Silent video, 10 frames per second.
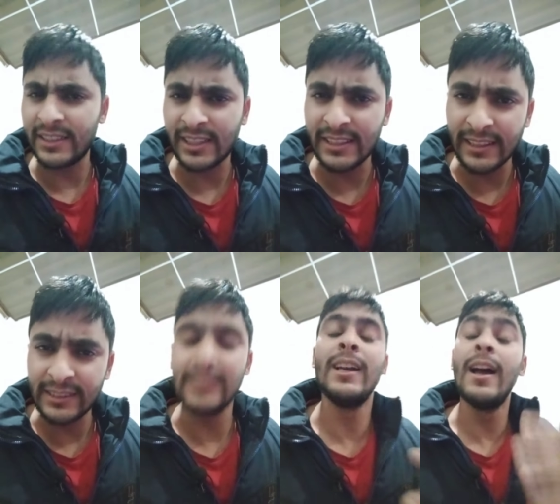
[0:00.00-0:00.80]
नहीं
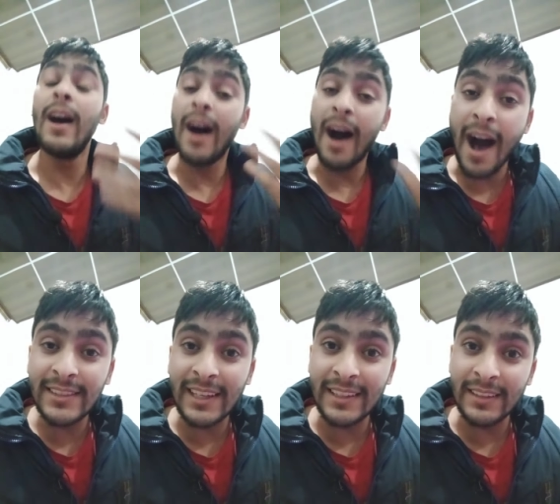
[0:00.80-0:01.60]
लेनी आज
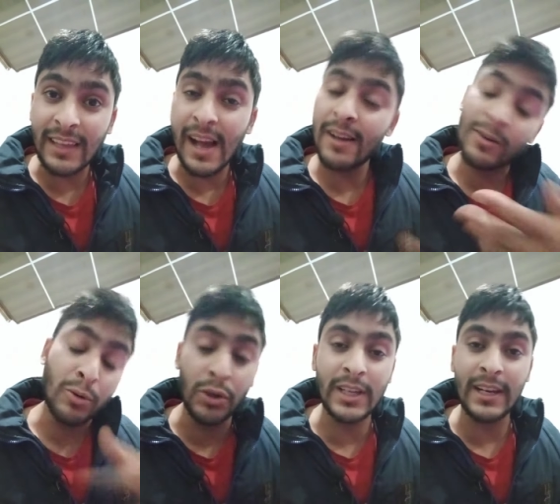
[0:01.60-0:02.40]
का दिन था
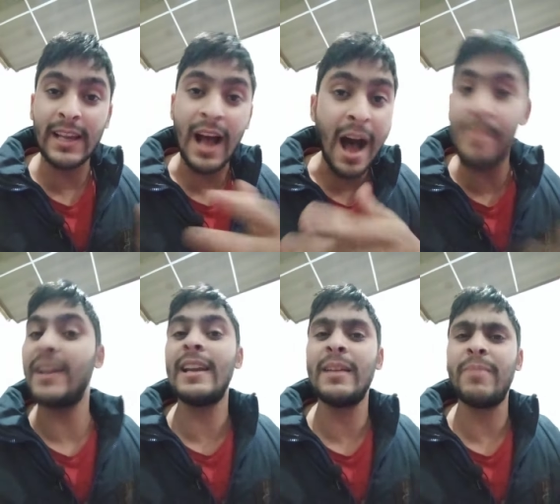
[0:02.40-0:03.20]
गुजर गया आपने
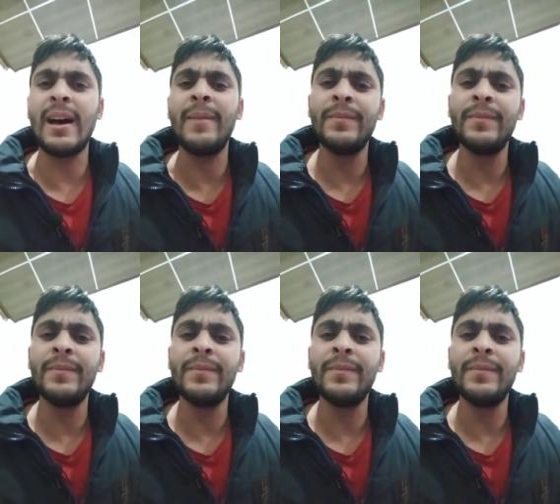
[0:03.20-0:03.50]
नहीं पढ़ा